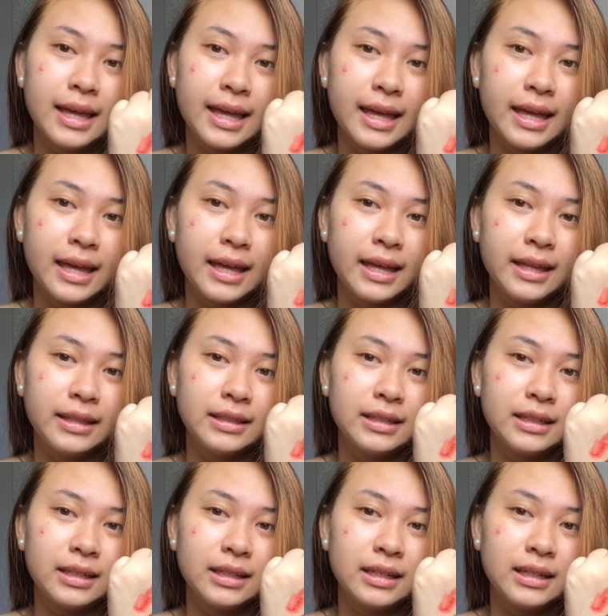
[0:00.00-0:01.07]
And,
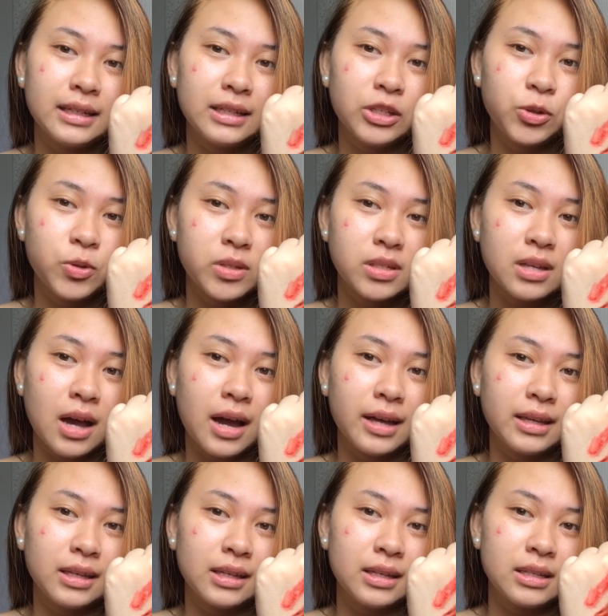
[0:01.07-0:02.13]
yung isa
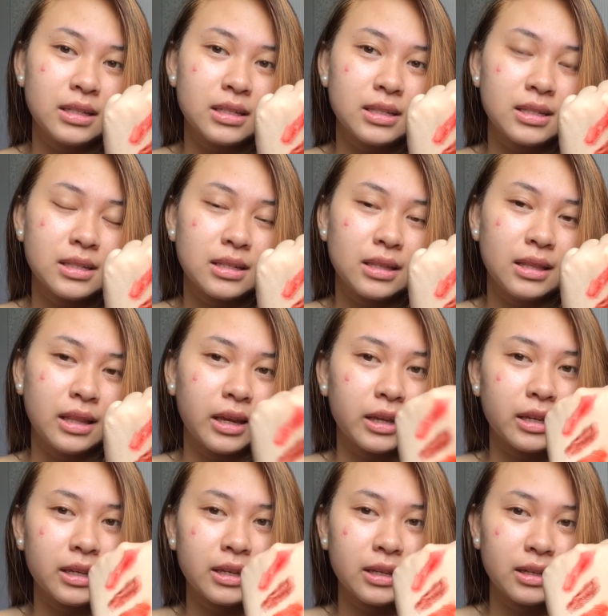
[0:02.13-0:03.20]
is like
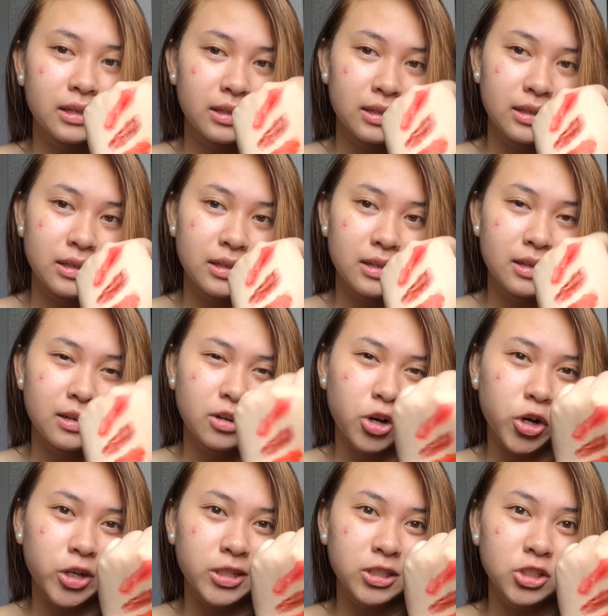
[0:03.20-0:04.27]

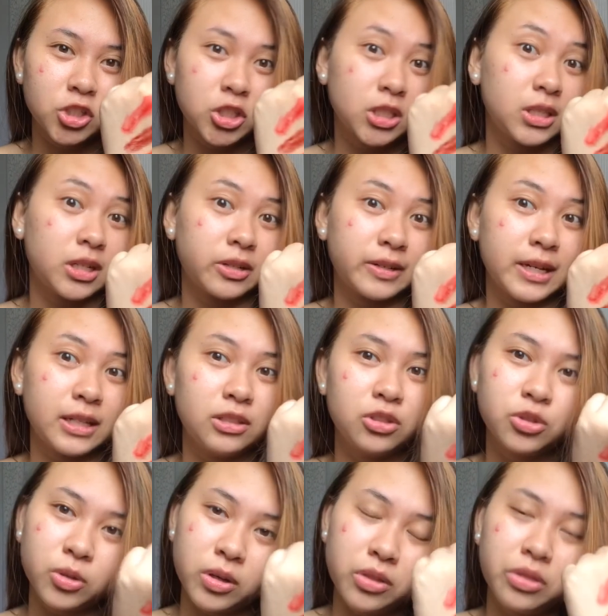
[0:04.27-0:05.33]
orangey na red.
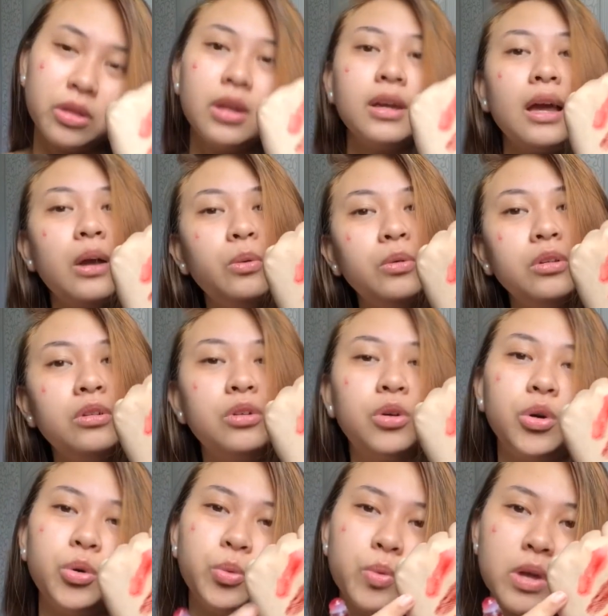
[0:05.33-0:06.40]
So, I think I will
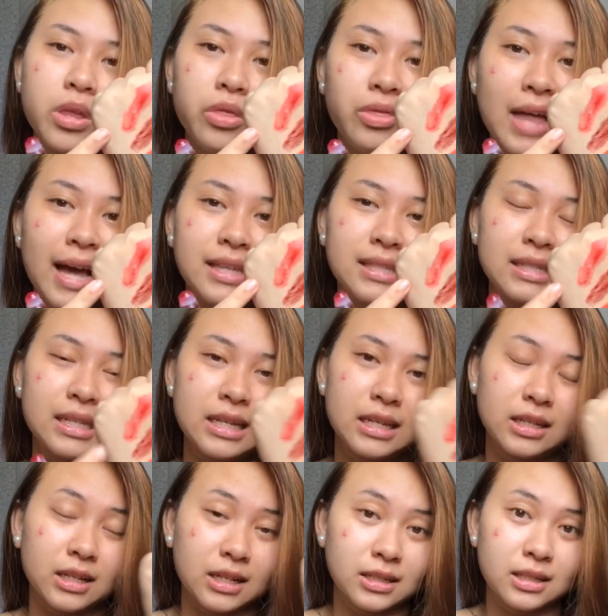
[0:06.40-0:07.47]
go with Dazzling
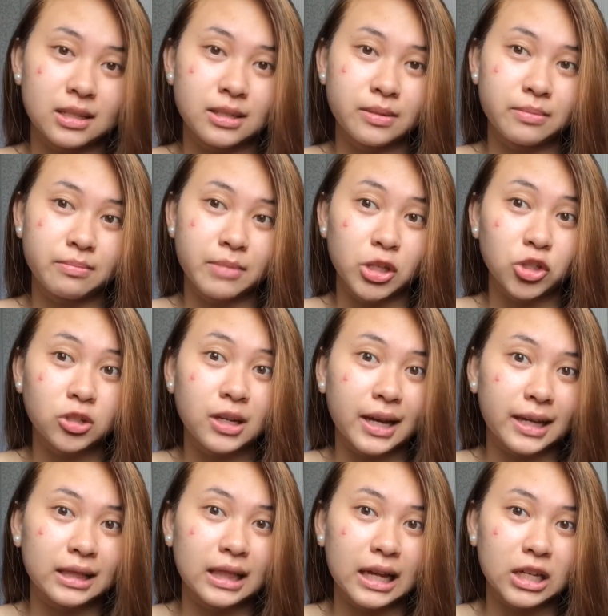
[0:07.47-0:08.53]
kasi medyo
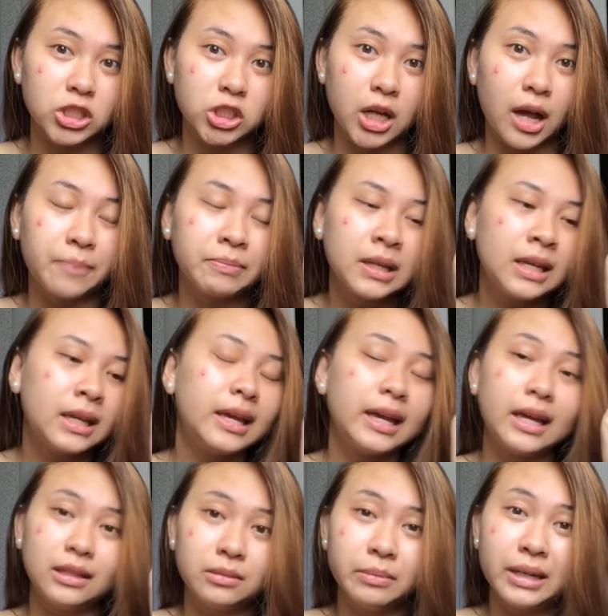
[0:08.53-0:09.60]
light lang siya.
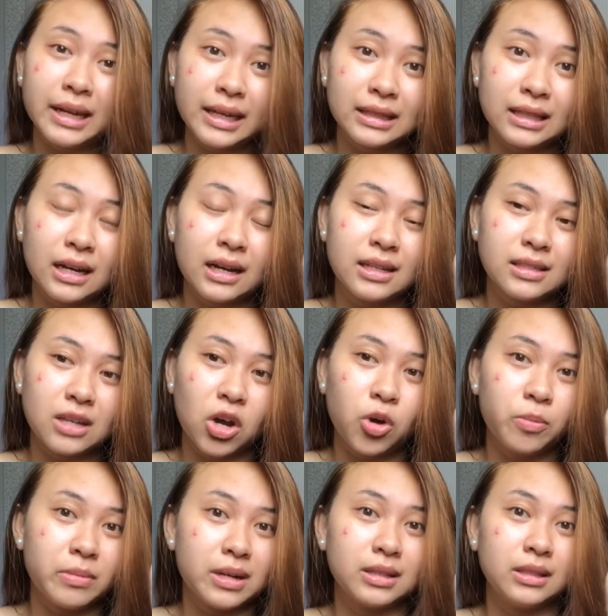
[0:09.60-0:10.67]
And malight lang kasi
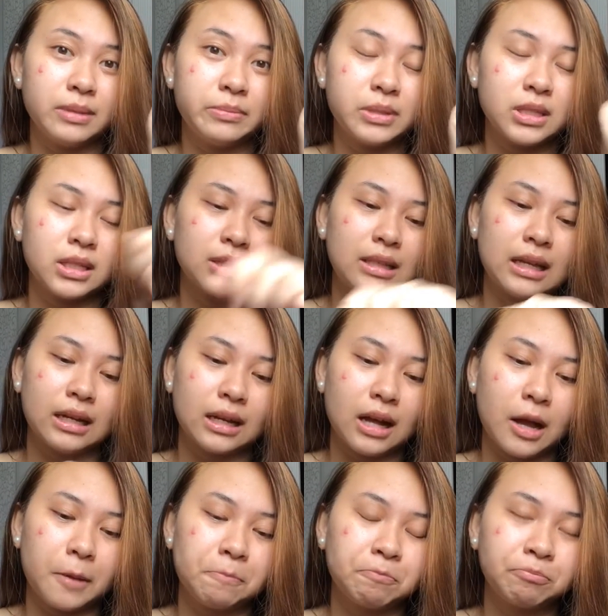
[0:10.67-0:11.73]
ako mag-lipstick
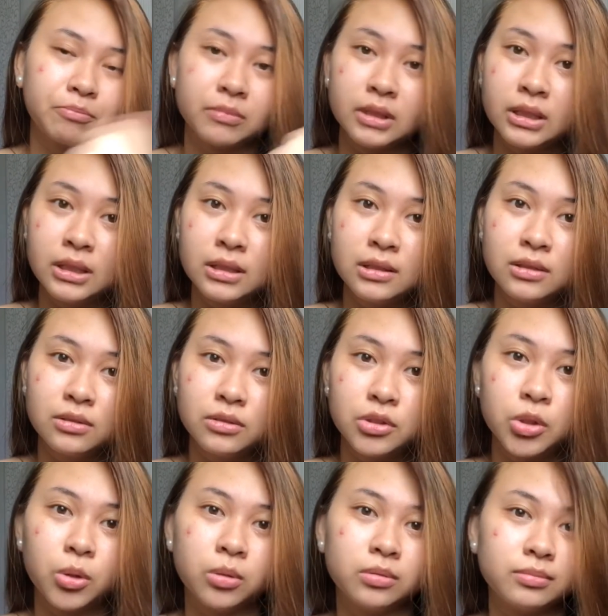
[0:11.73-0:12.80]
talaga.
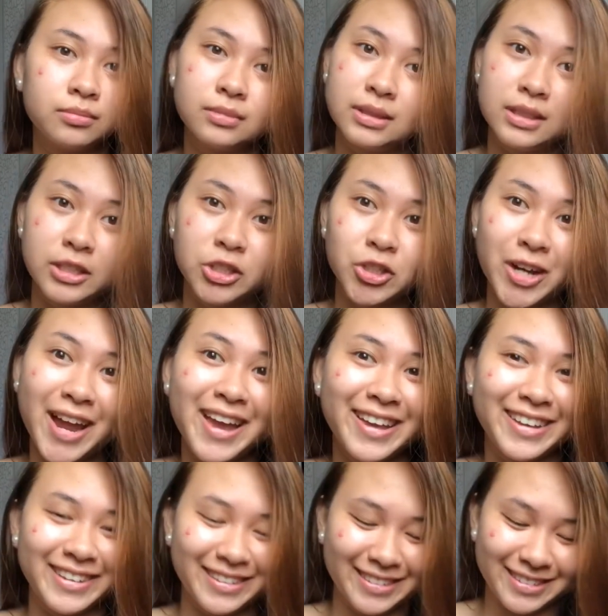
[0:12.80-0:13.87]
So, let's
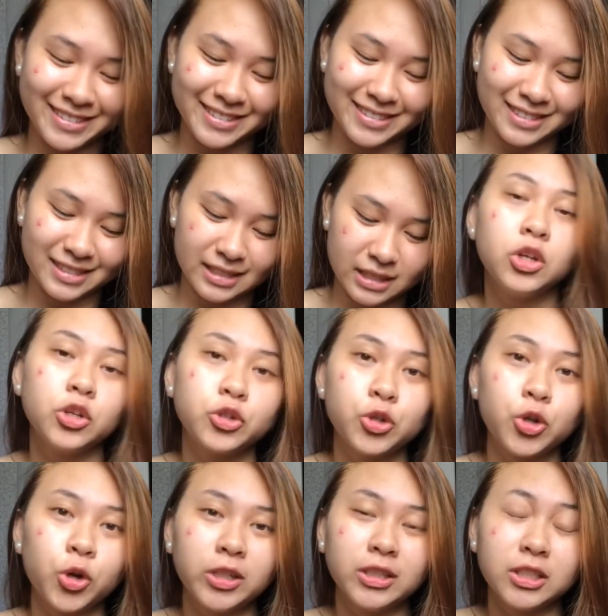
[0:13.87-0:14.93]
try!
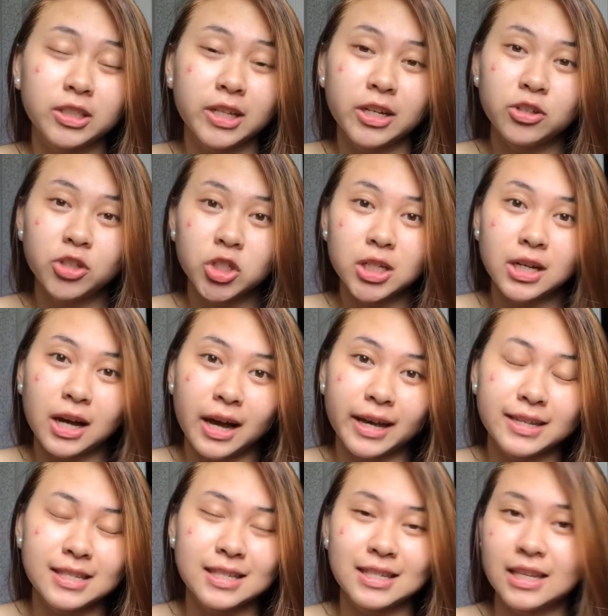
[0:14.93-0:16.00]
So, ito-try ko siya
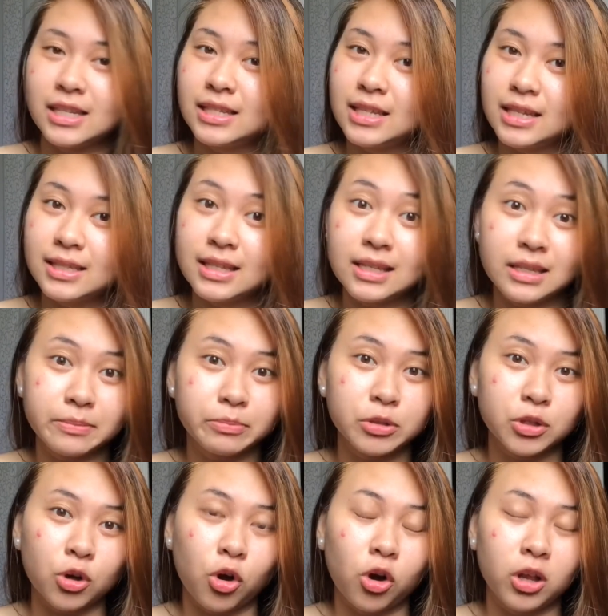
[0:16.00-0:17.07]
guys, isa-isa sa lips
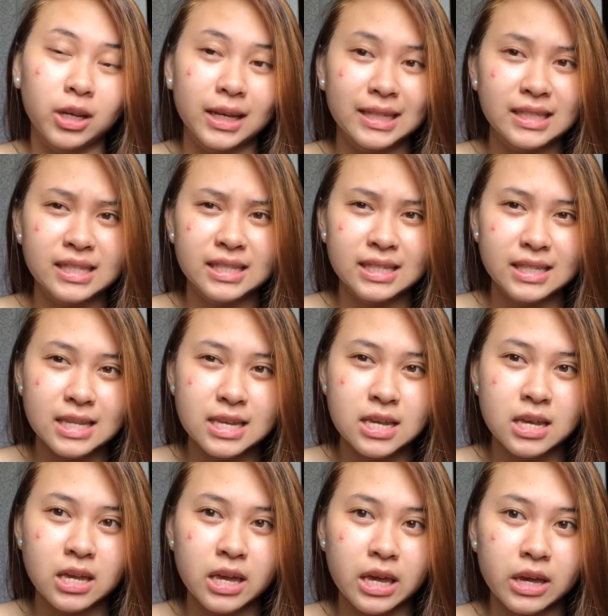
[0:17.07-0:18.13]
ko. Let's
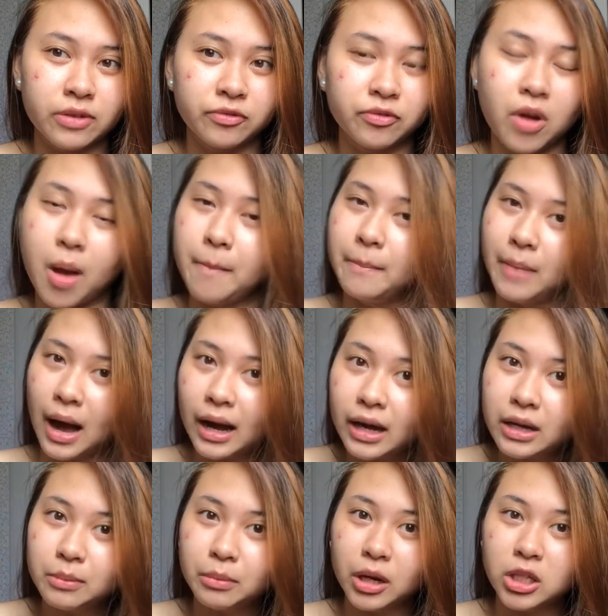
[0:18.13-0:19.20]
see if
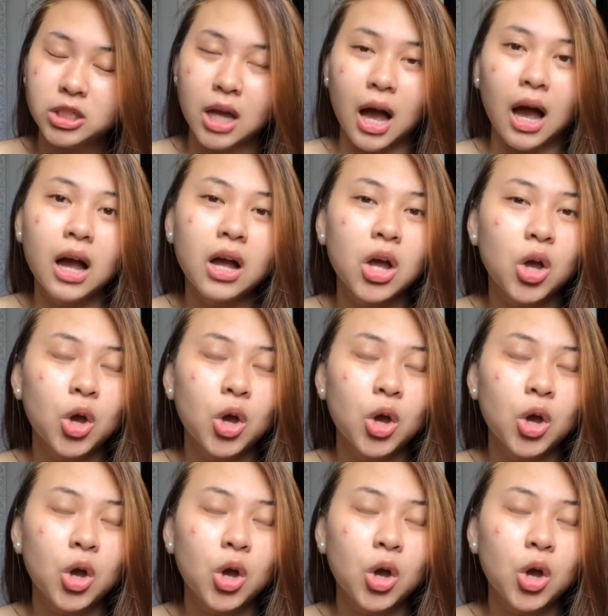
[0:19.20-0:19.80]
bagay ba siya.